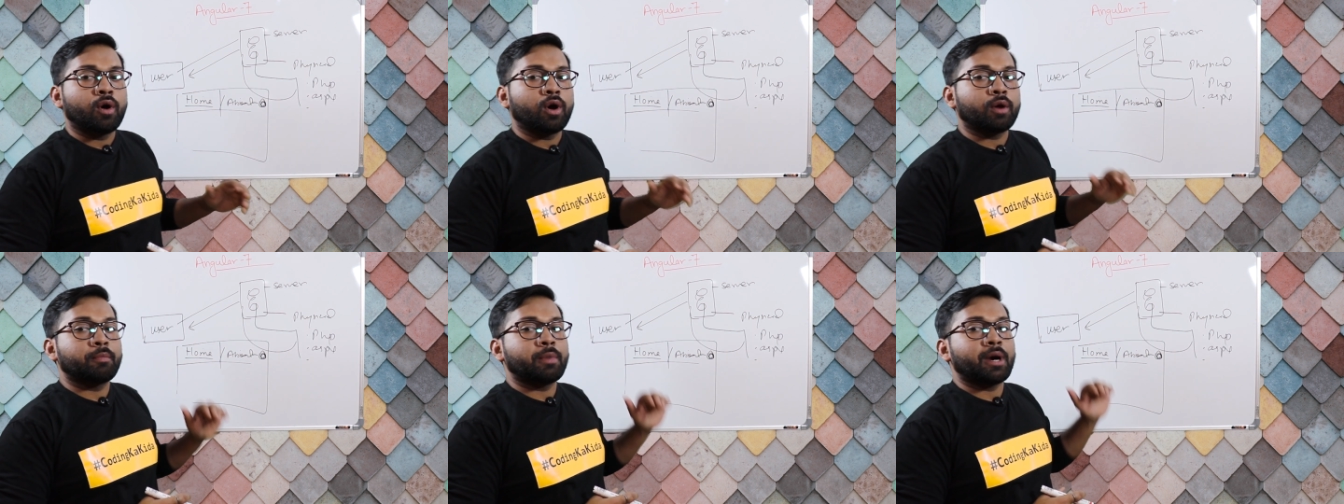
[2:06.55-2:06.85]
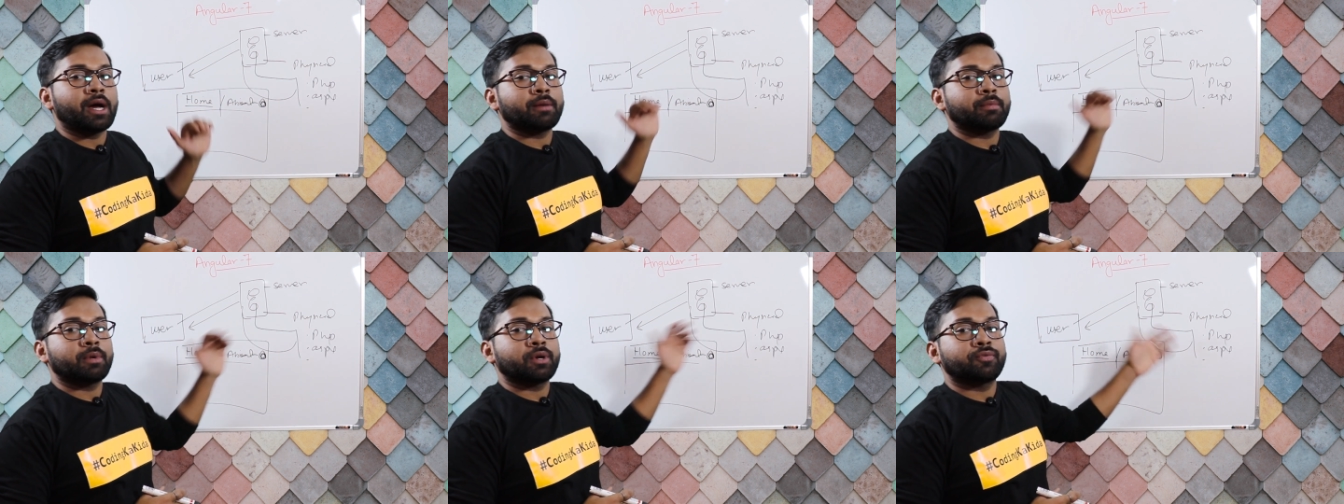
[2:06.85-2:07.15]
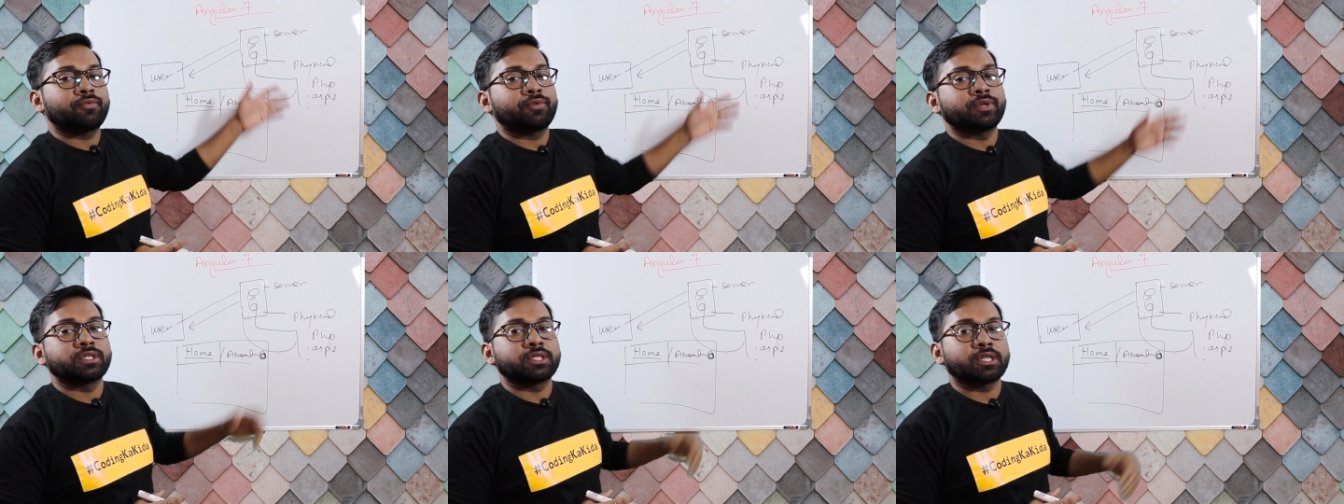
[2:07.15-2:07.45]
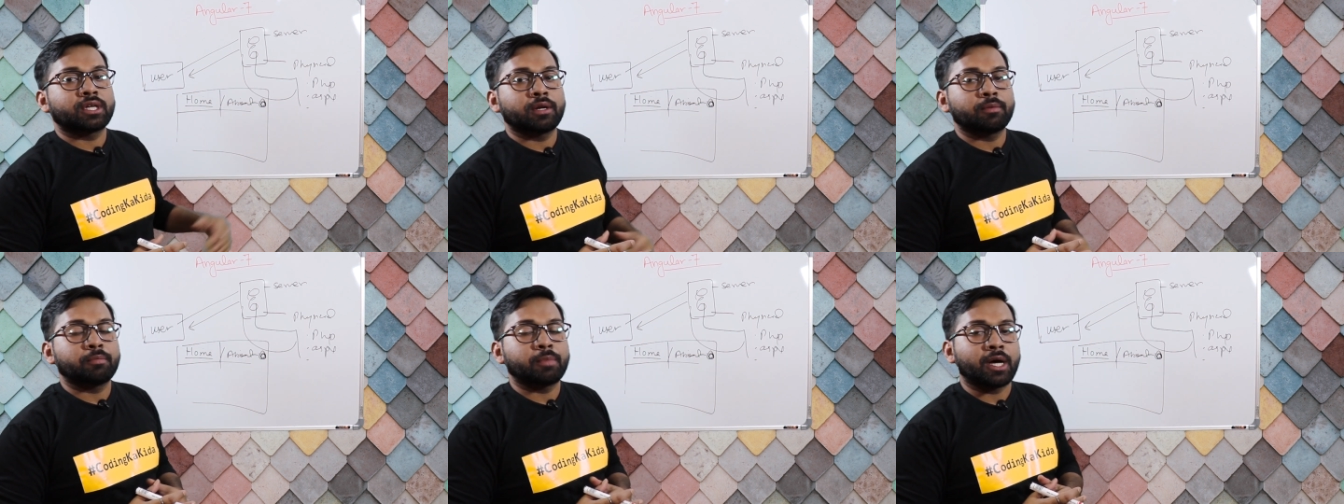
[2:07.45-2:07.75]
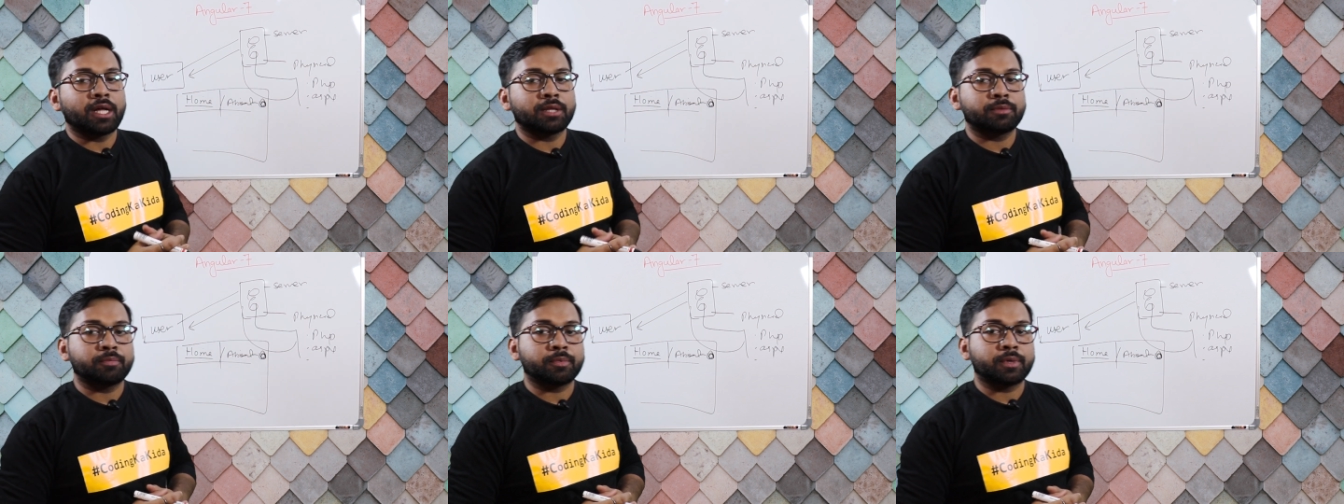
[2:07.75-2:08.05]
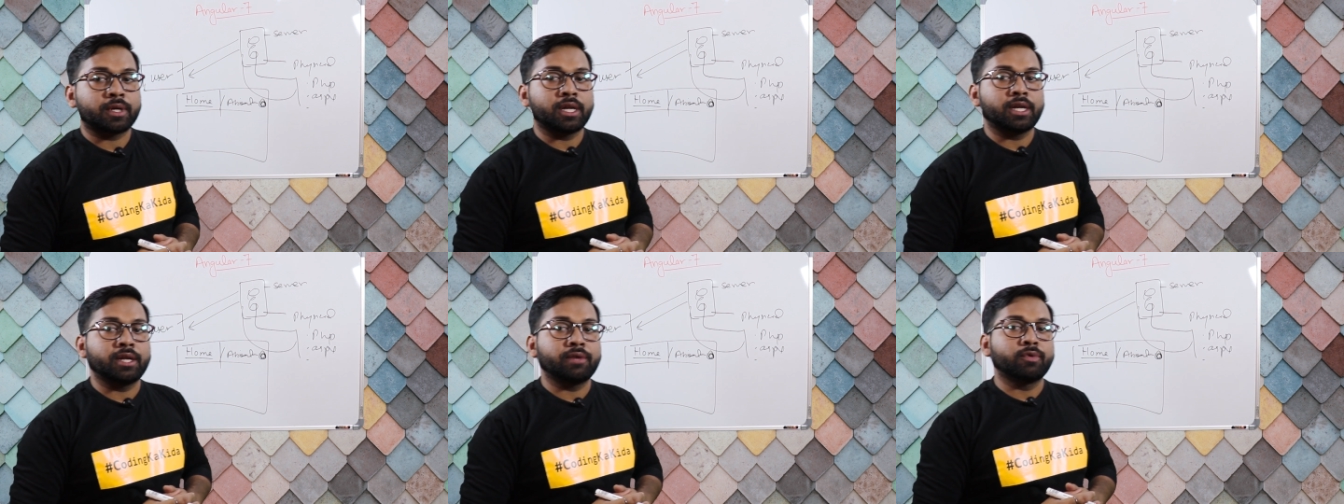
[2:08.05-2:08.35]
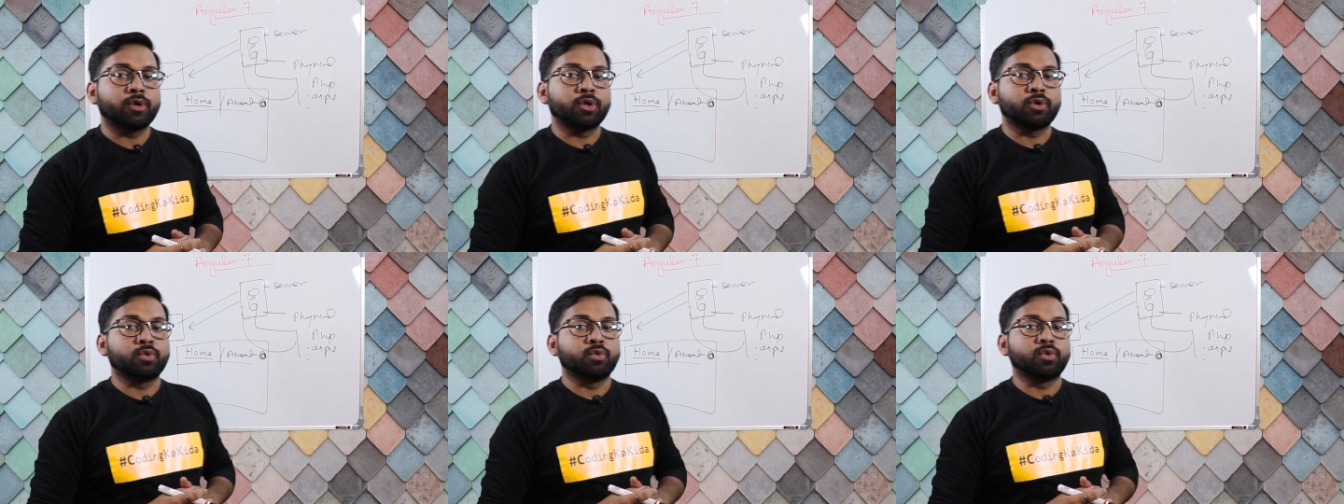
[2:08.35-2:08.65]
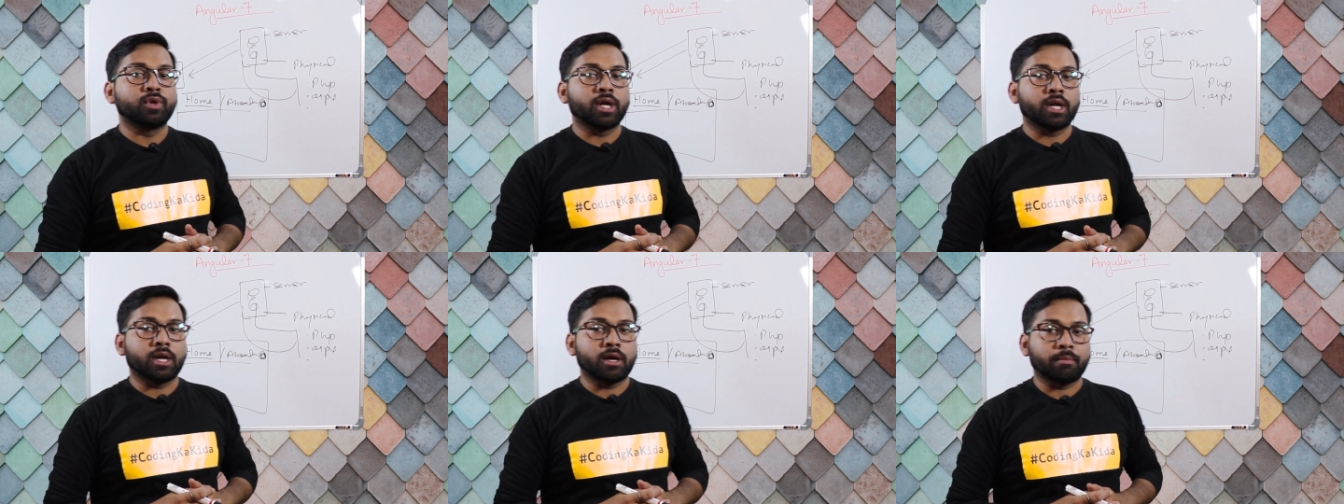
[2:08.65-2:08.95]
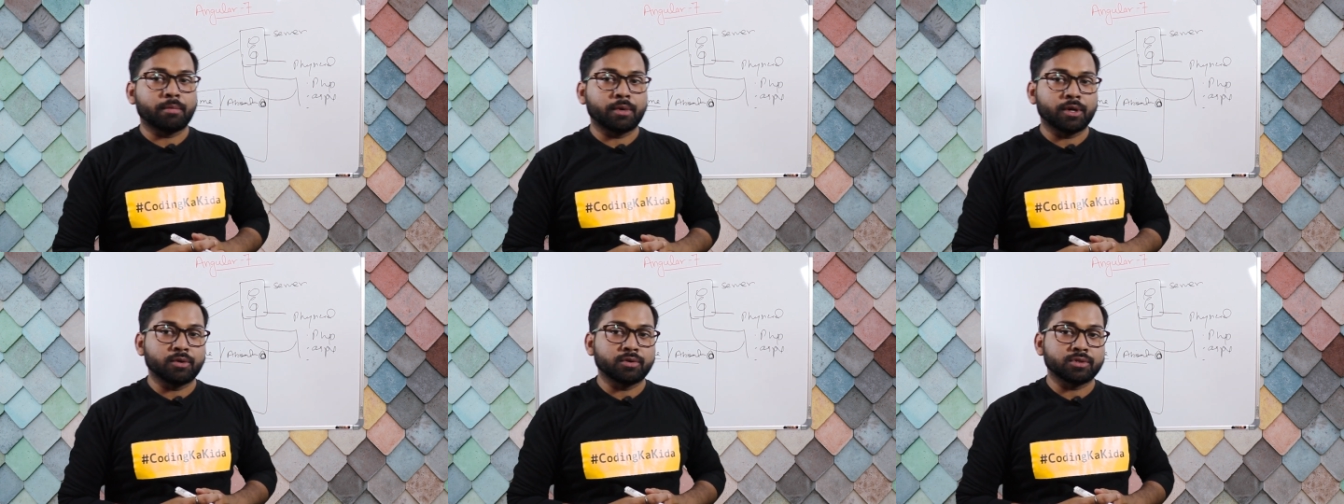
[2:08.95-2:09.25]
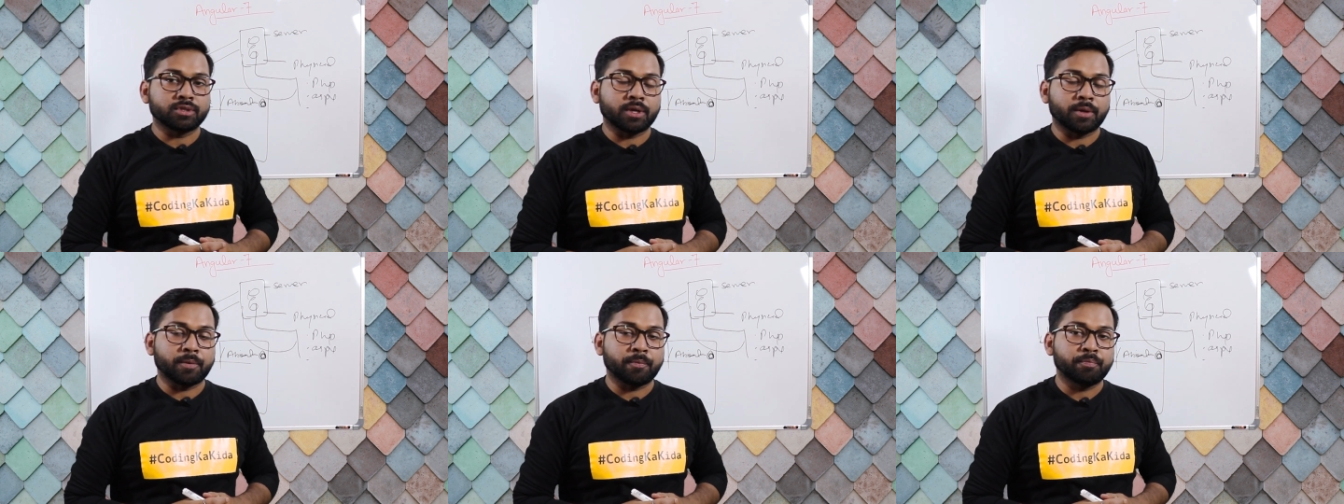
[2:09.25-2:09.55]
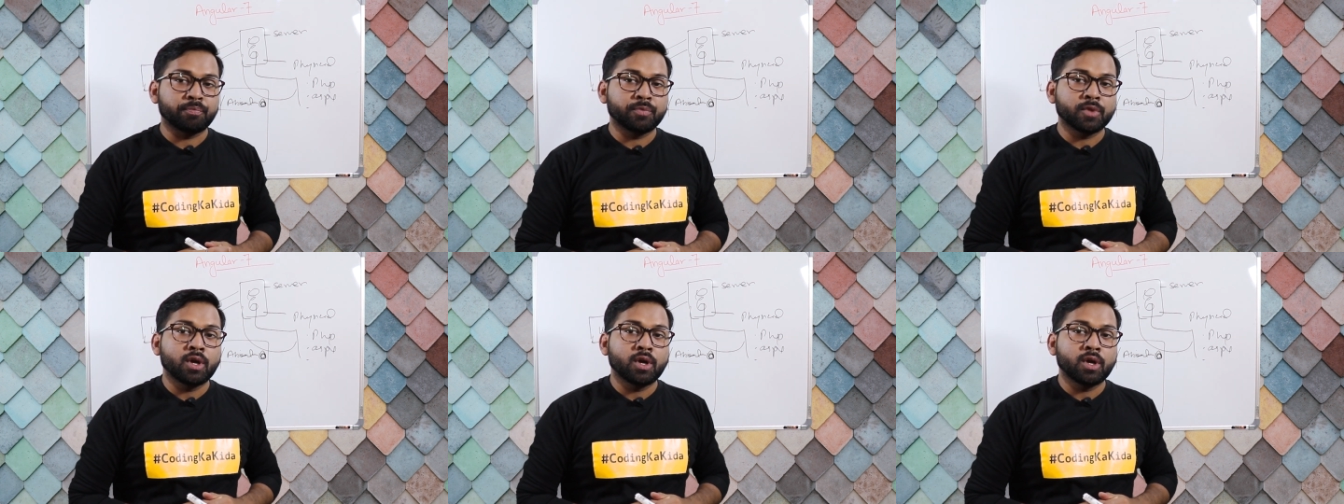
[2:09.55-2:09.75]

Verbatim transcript: और बार बार फिजिकल पाथ के लिए वो ढूंढना ना पड़े उसे